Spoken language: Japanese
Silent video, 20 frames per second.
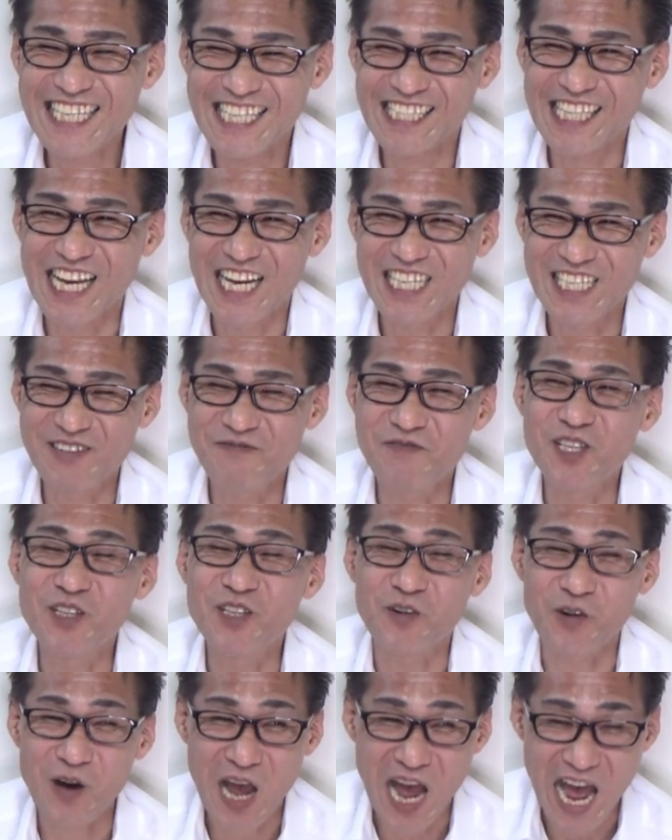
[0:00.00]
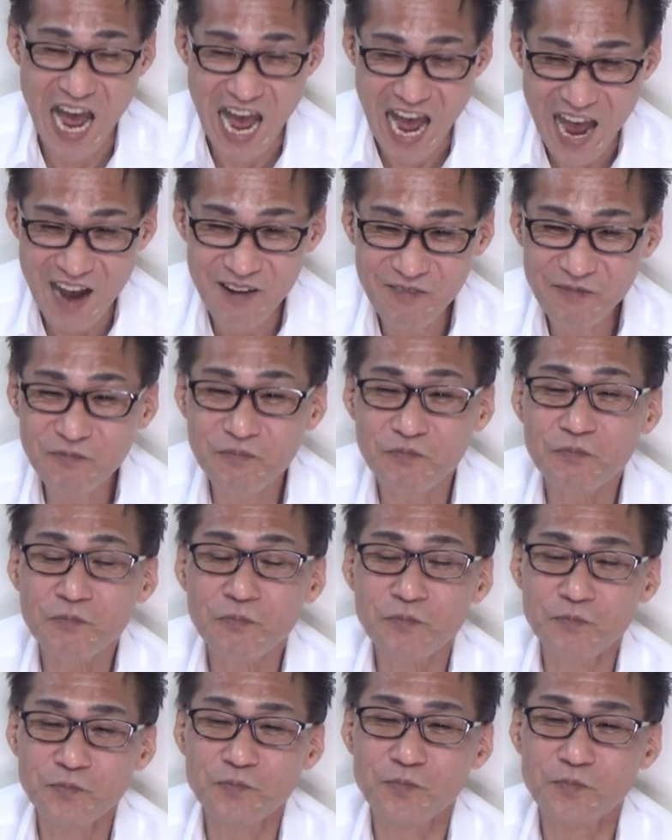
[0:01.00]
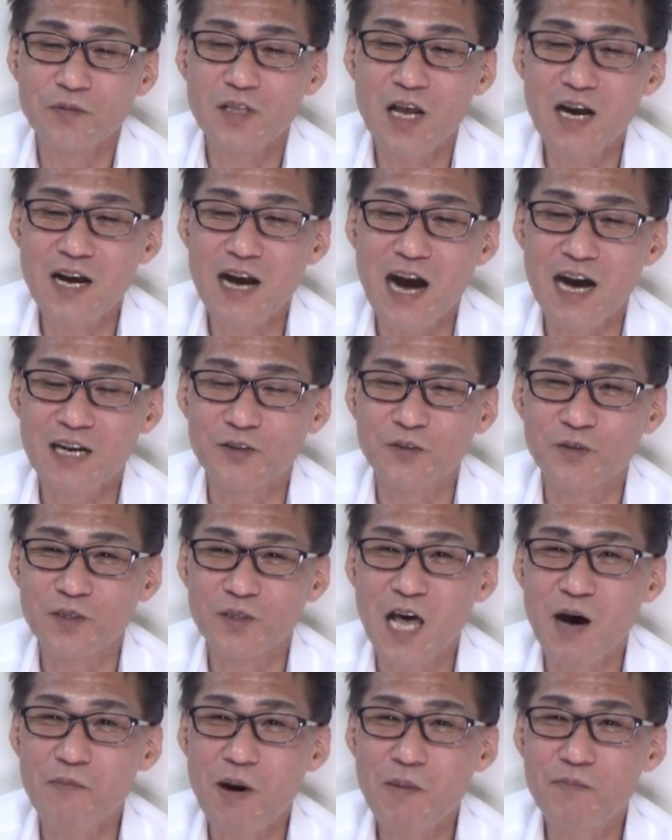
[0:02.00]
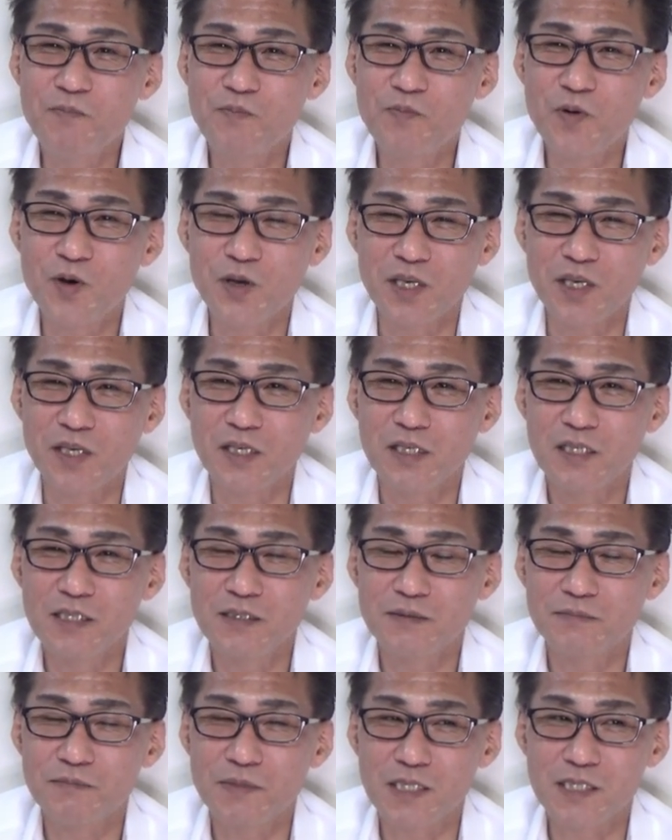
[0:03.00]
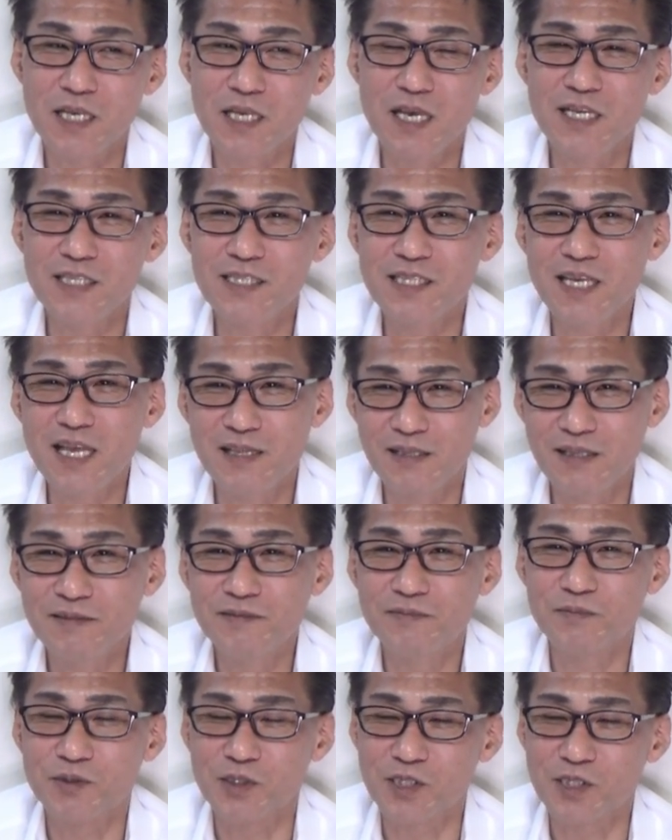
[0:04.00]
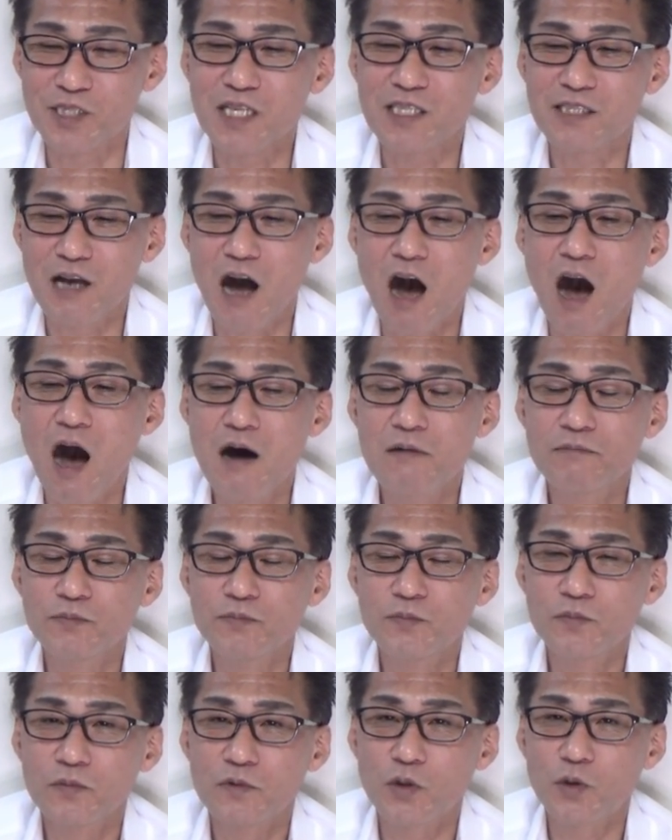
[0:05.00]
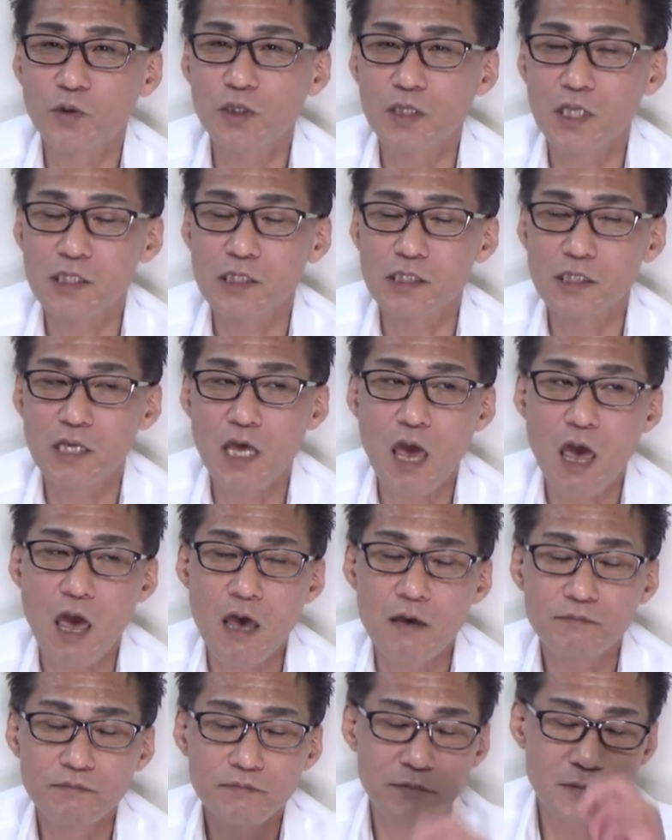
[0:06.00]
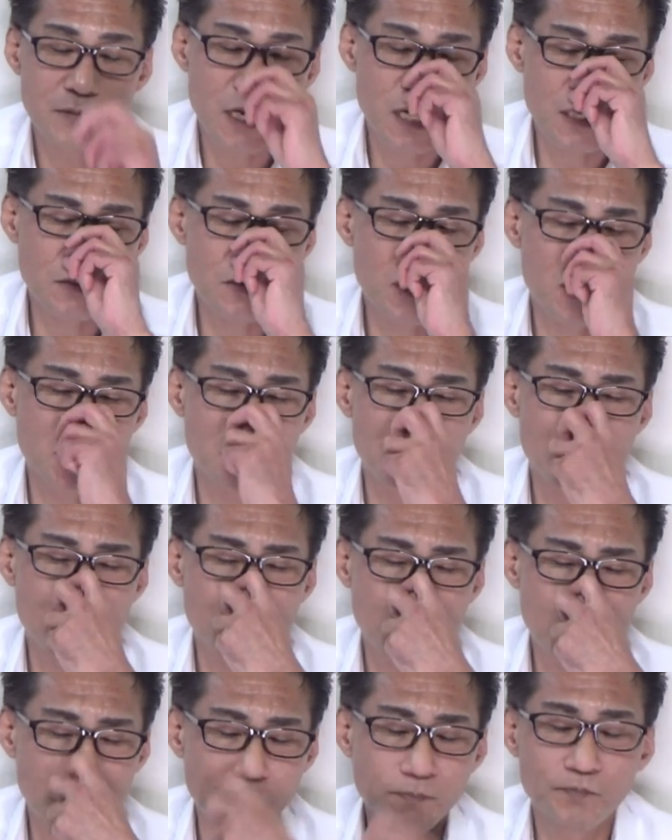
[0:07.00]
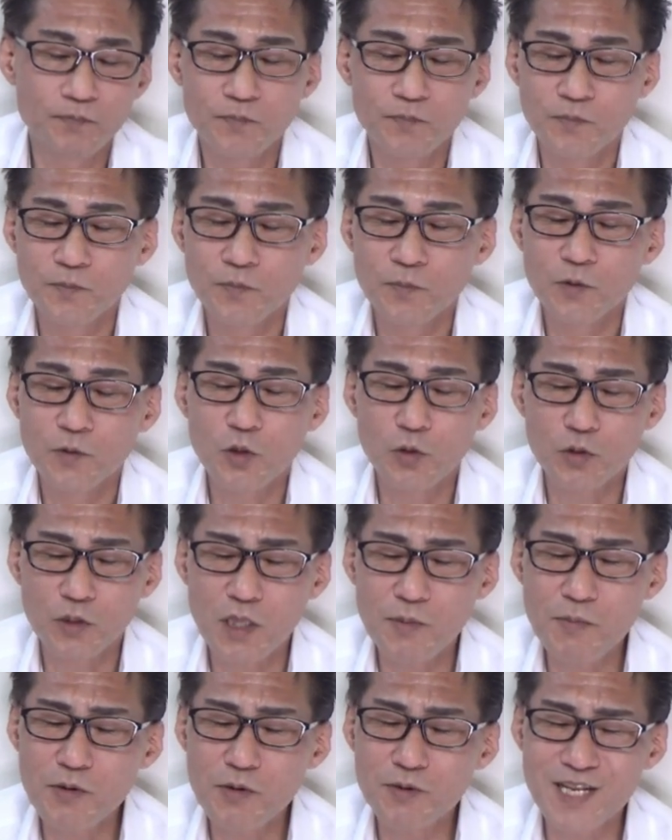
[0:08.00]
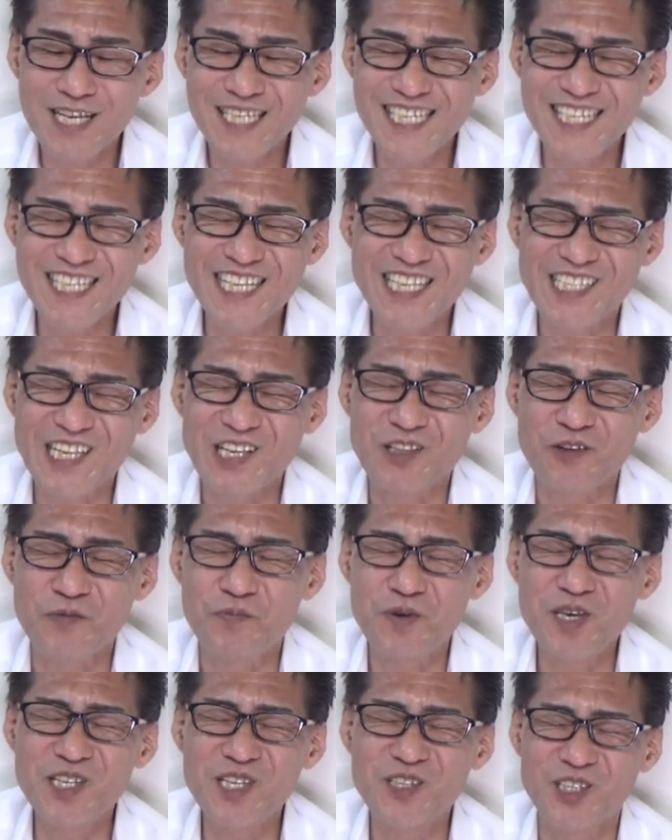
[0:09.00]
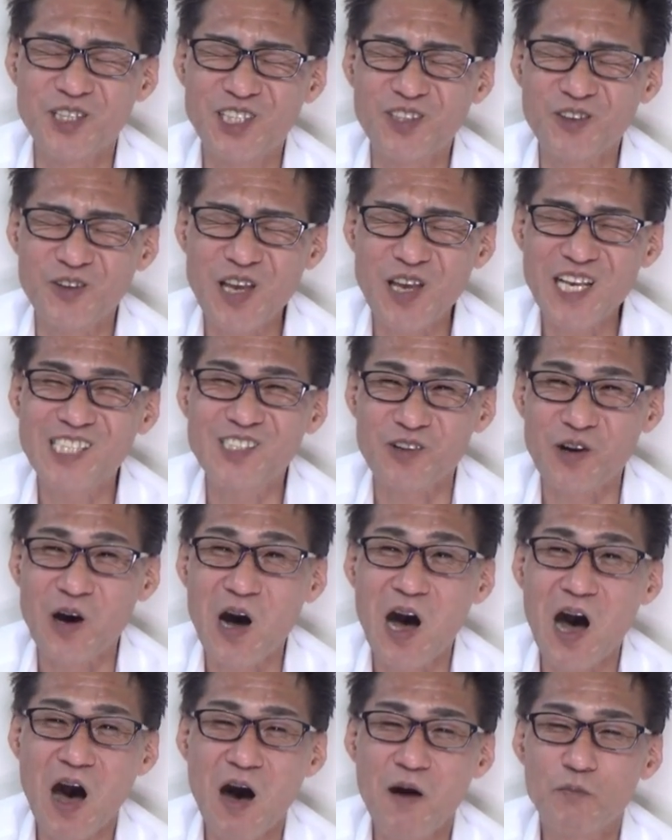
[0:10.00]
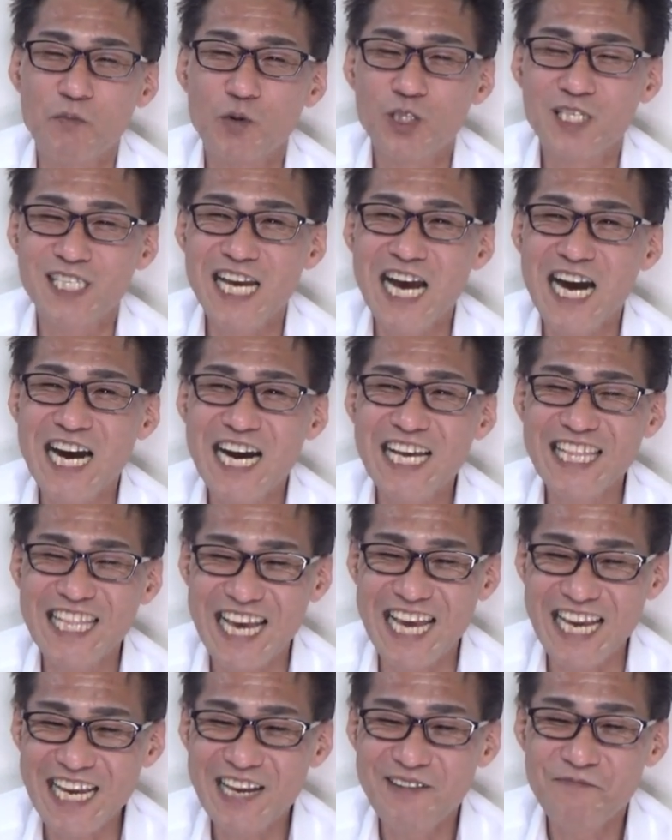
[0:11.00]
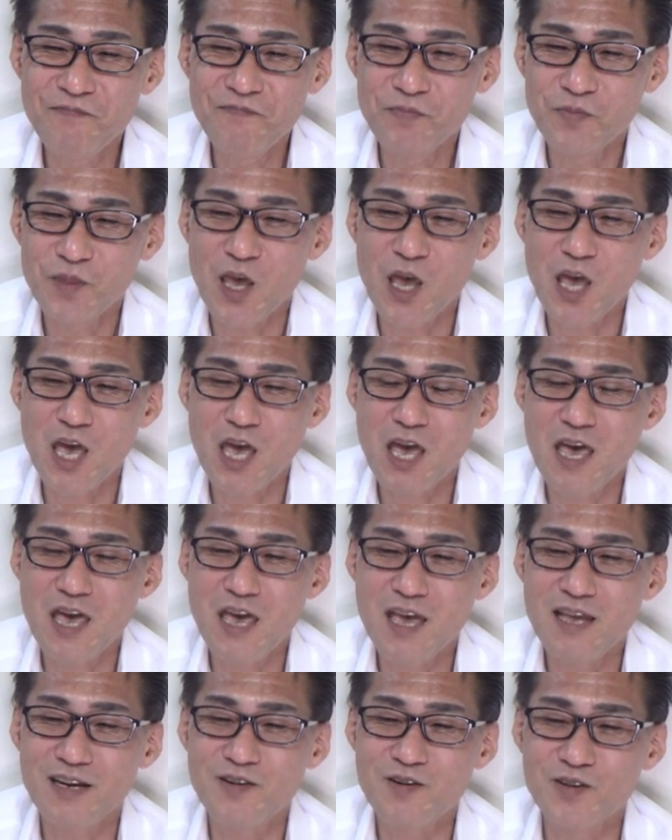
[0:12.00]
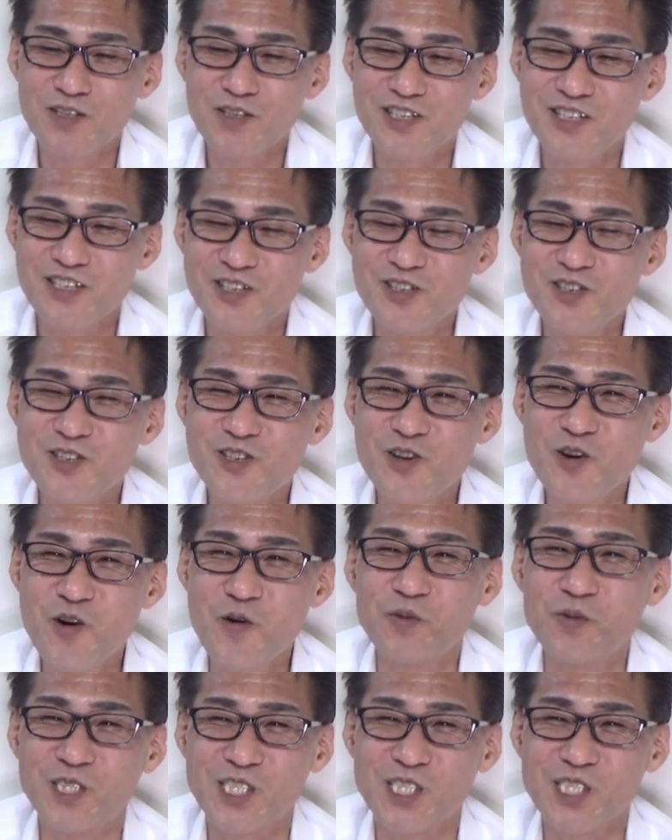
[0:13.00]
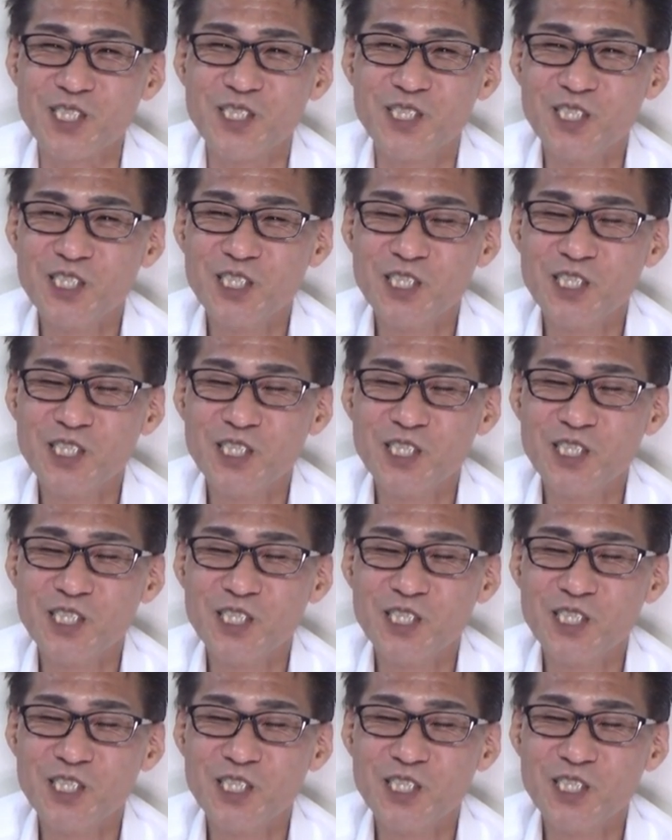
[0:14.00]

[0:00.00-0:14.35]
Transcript: 刺身とかなんかあの、生っぽい、まあ、生鮮物ですかとかですね、あとあのーとっても嬉しいんですけど、ビール1ケースとか持ち上がんない、えー、の重量物